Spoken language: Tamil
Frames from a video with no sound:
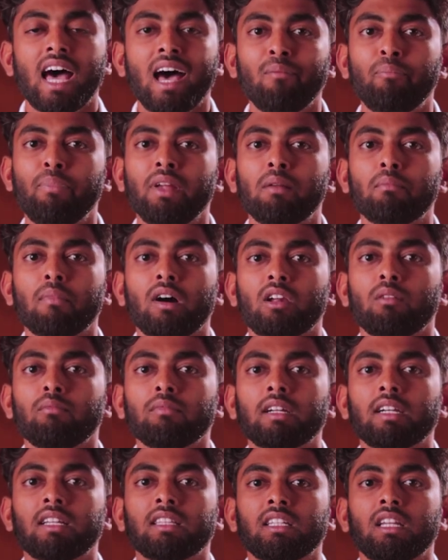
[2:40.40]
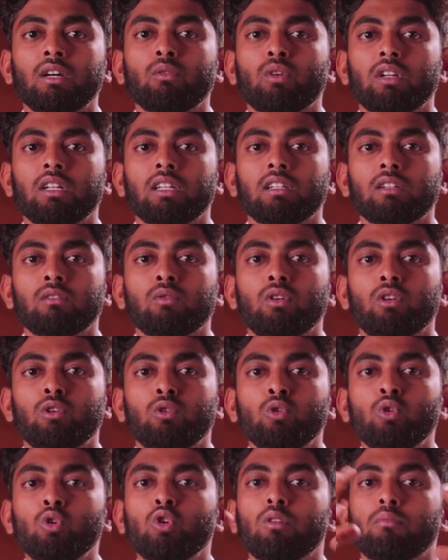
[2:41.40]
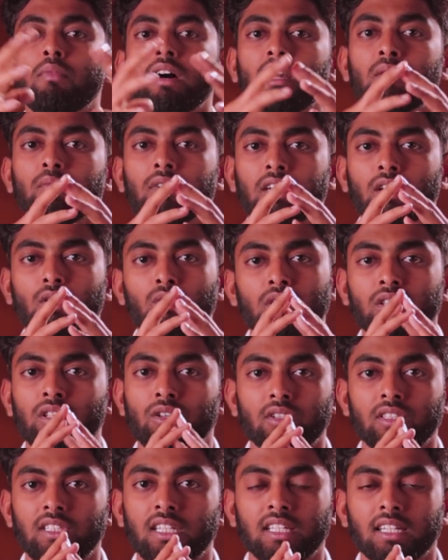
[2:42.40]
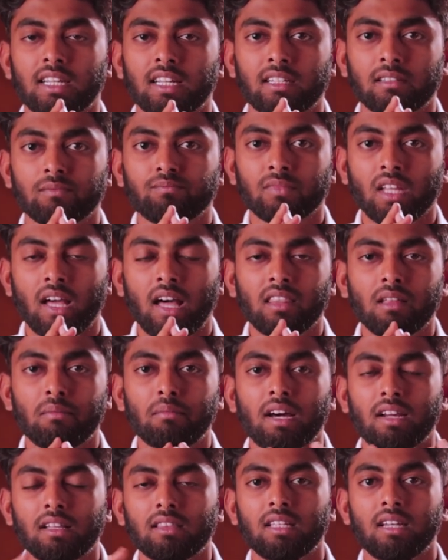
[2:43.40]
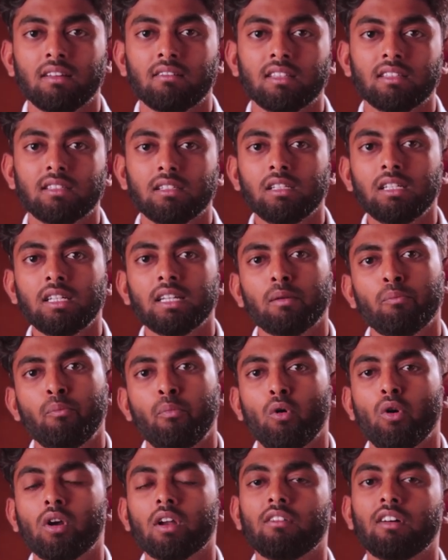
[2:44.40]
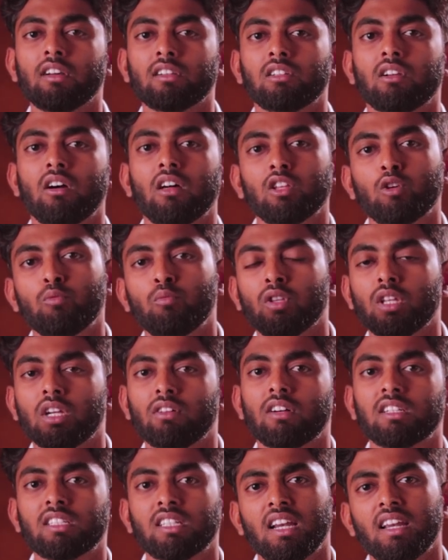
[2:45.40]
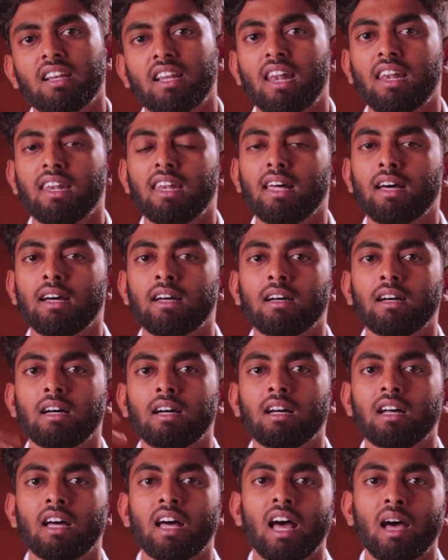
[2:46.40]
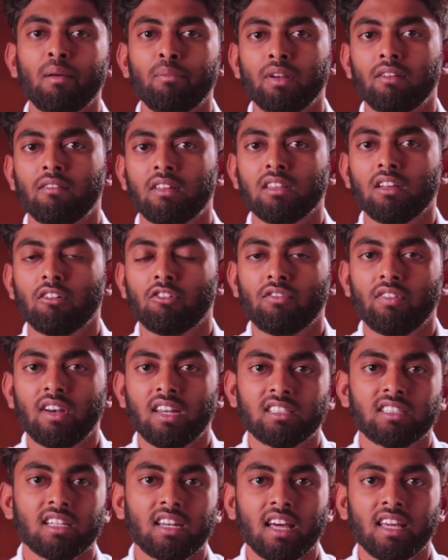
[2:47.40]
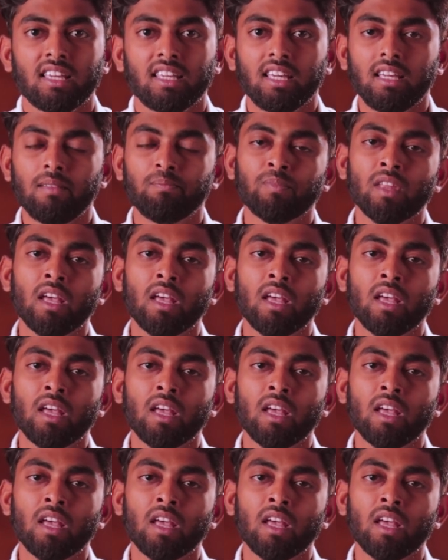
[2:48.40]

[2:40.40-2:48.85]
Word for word: ஆப்பிள் மரம் கிட்டத்தட்ட ஒரு ஒரு நூறு மரம் கிட்ட ஒருத்தர் வச்சிருக்கிறாரு அந்த மரத்தில் வந்து போன வருஷம் அதுக்கு முதன வருஷம்லாம் நல்ல ஆப்பிள் வந்து அவர் விளைச்சலாகி